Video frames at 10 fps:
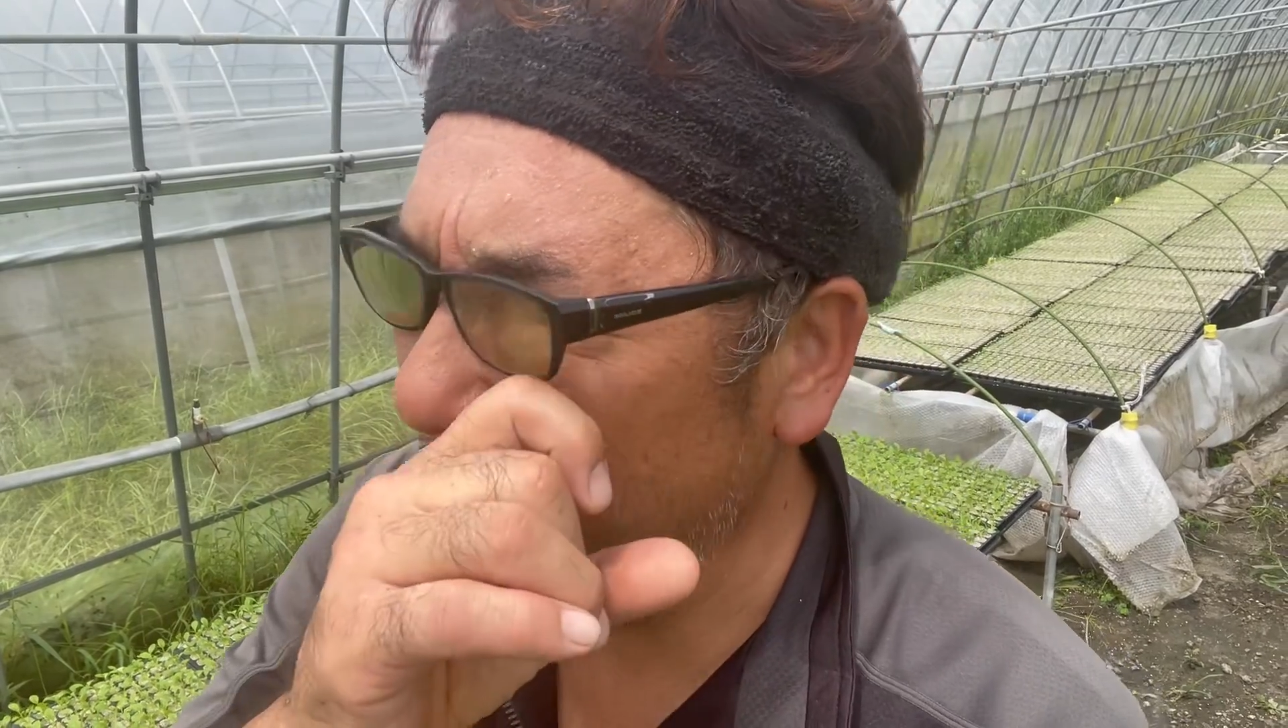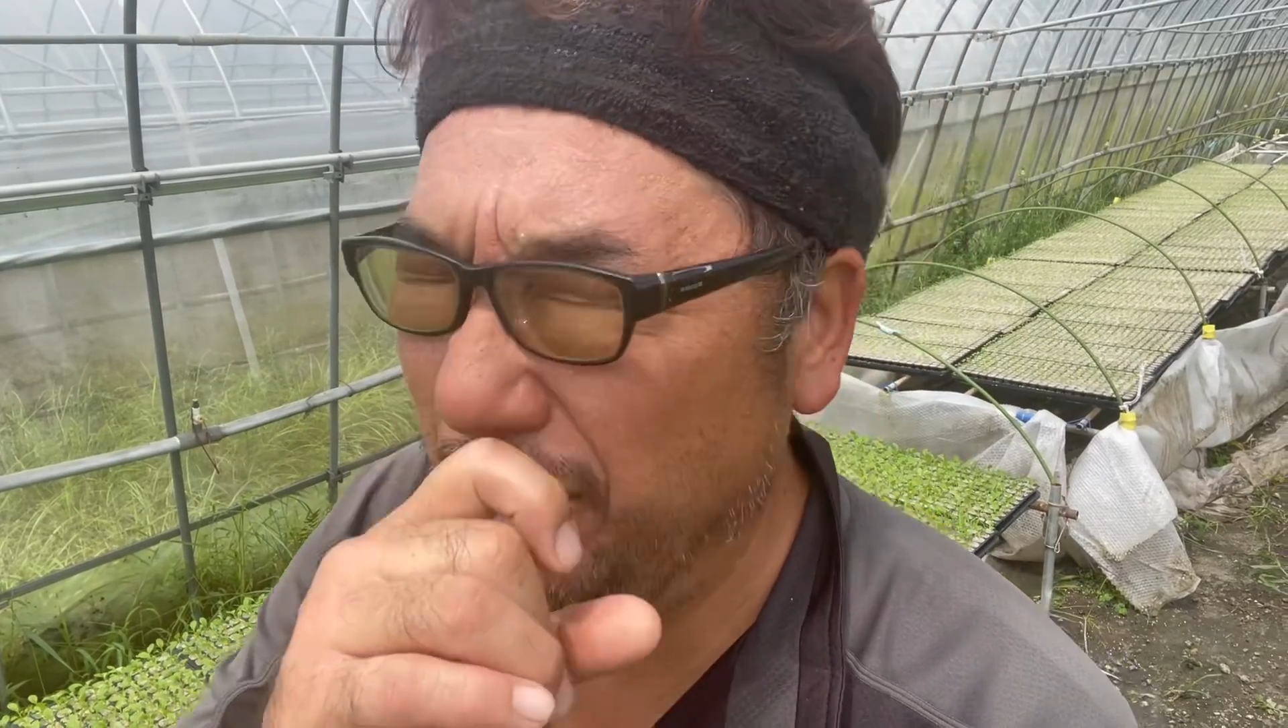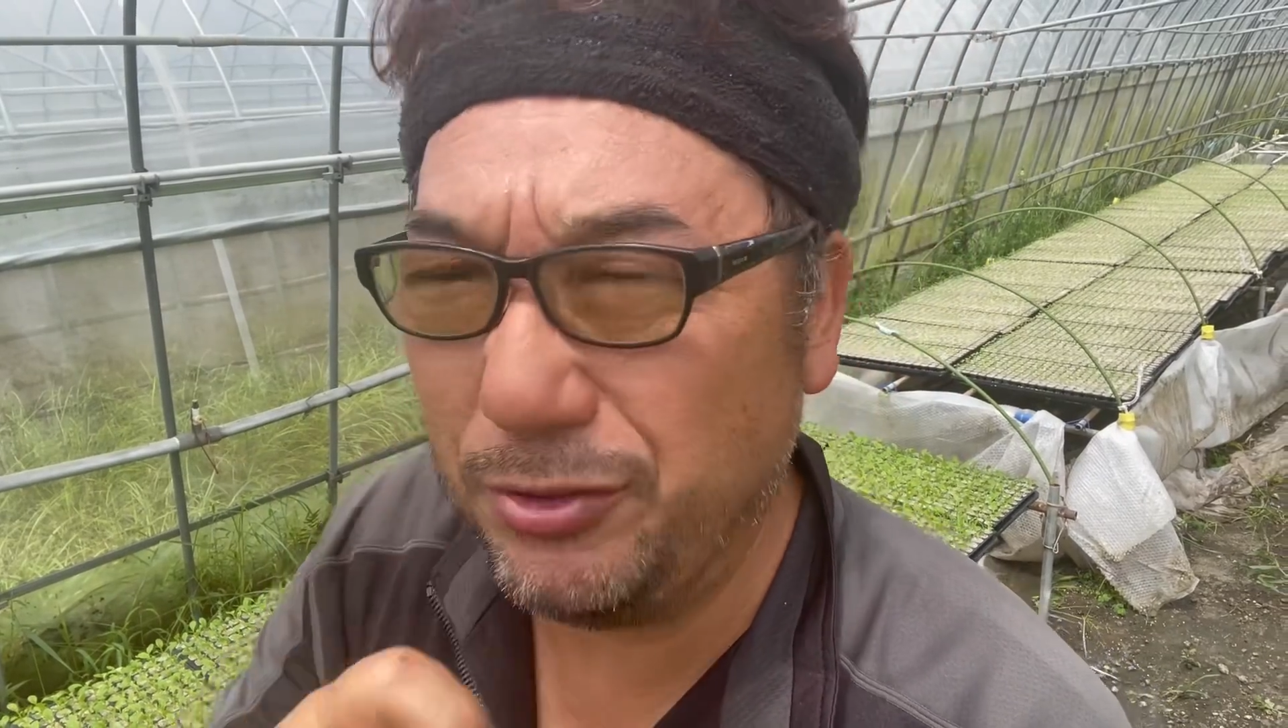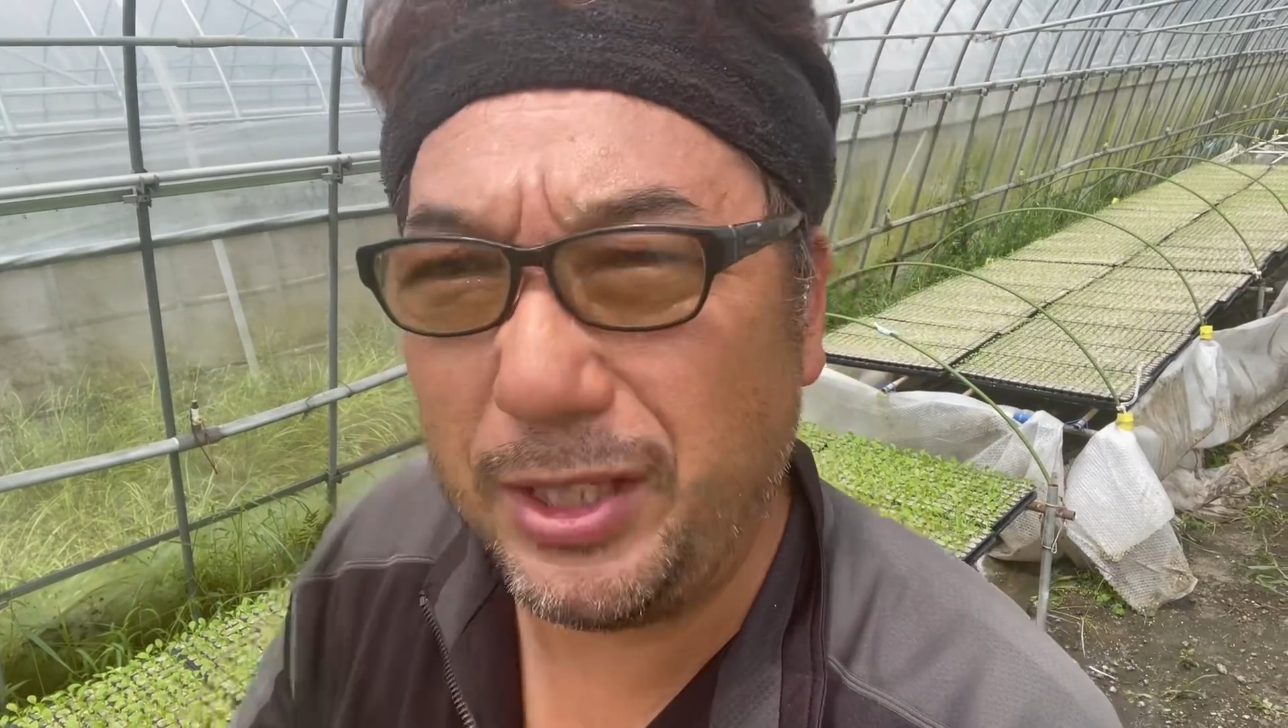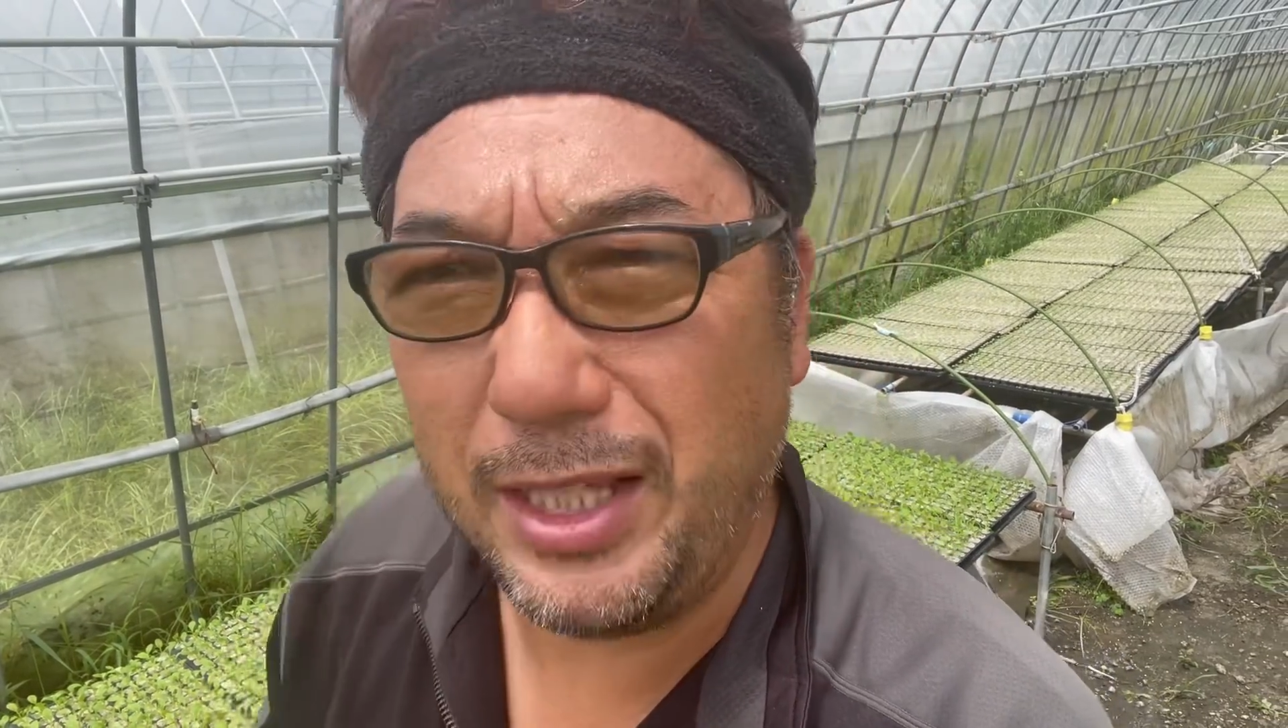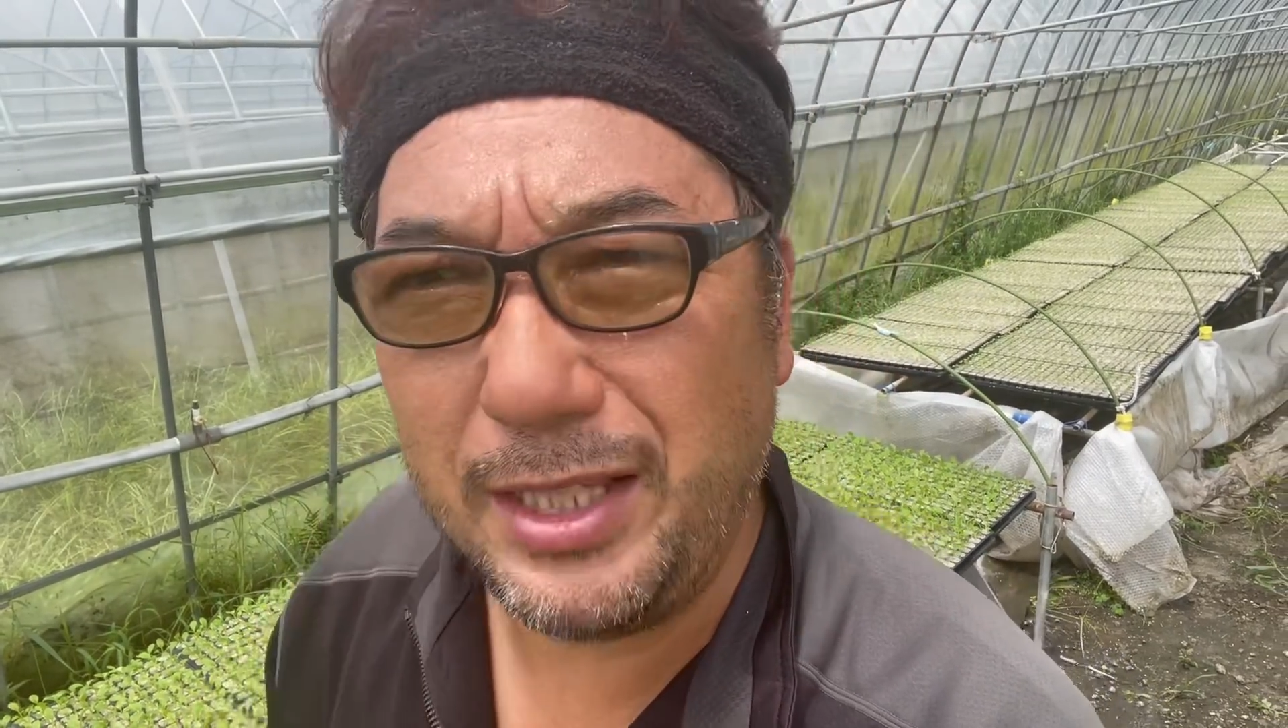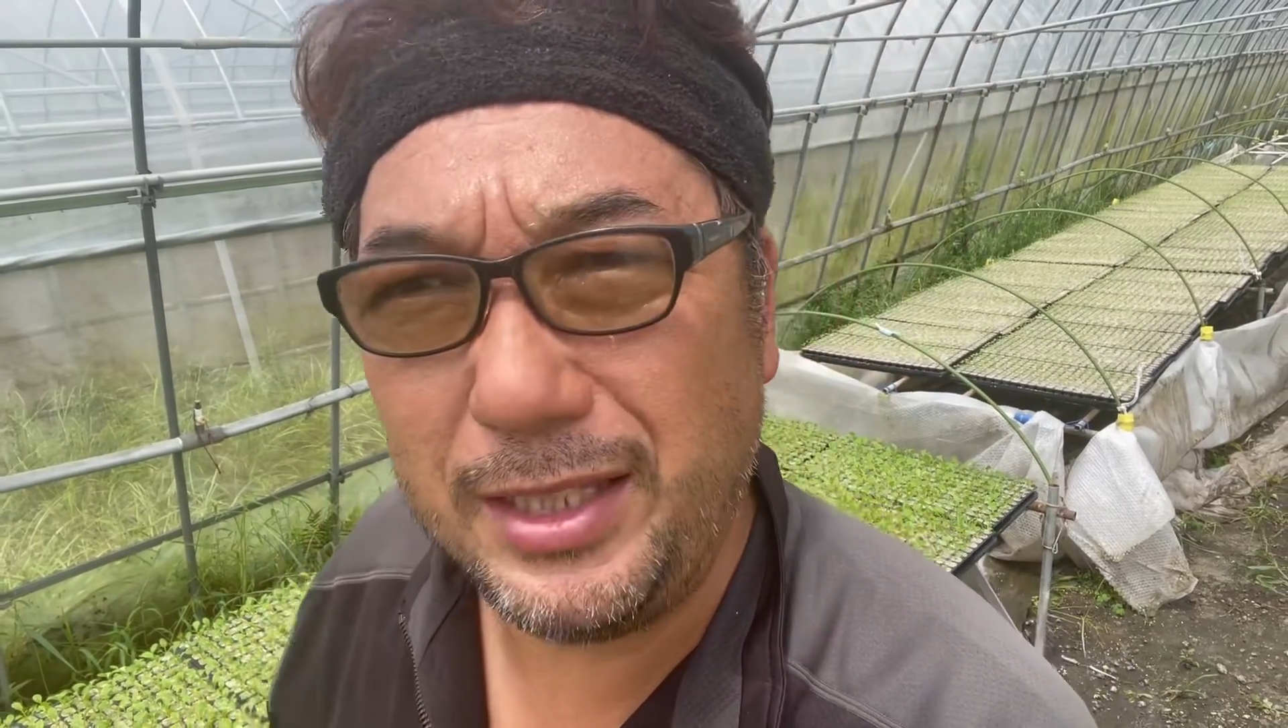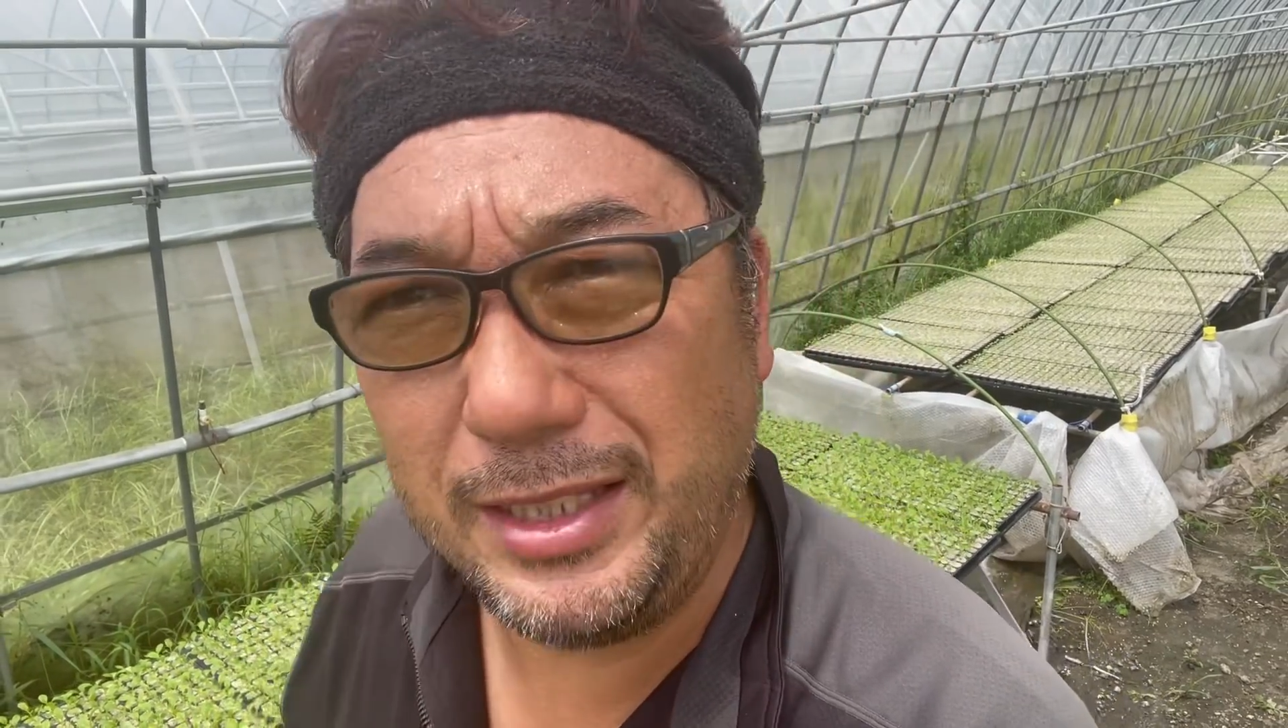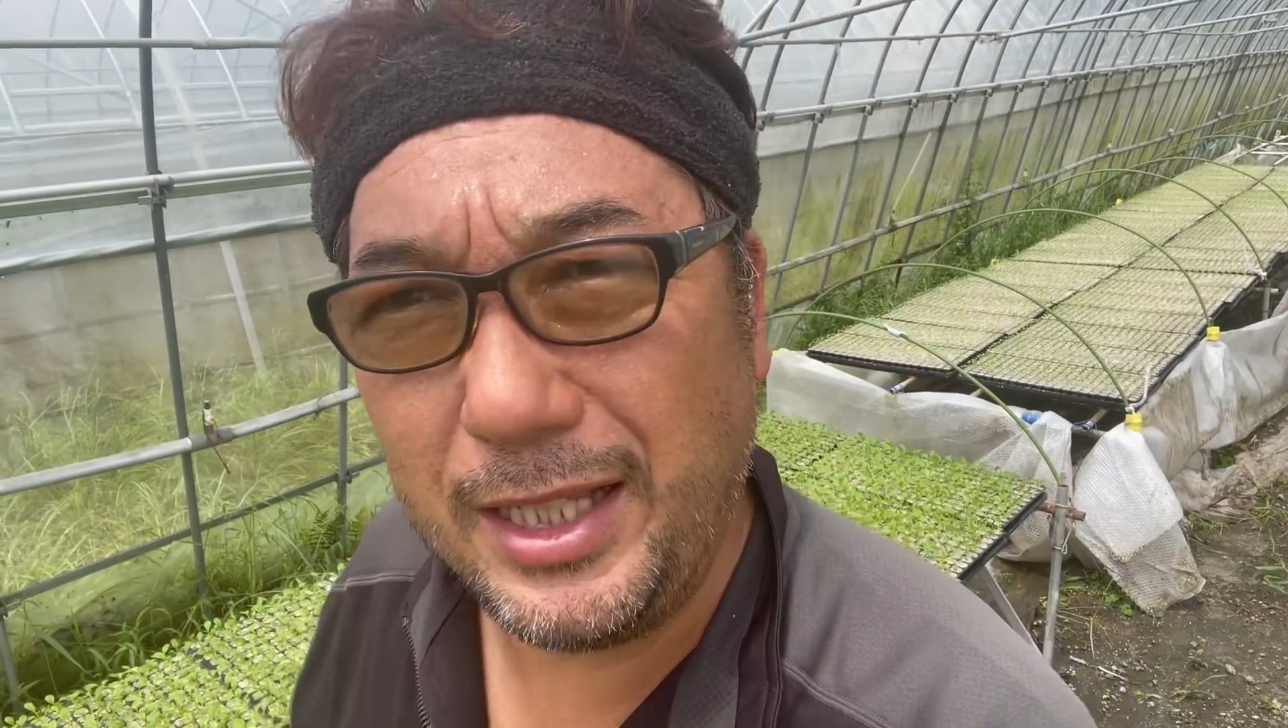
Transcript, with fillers: あ受験